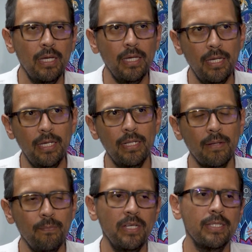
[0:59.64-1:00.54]
y
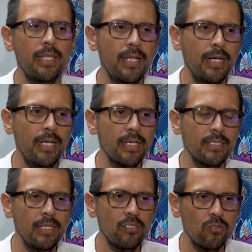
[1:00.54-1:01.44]
también tendrán el
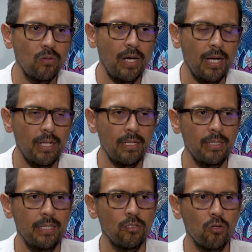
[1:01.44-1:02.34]
acceso al
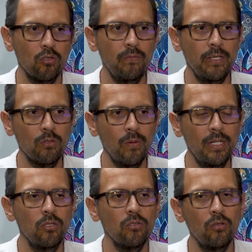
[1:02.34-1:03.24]
entorno
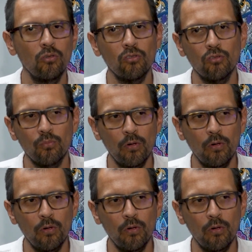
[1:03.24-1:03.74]
virtual donde los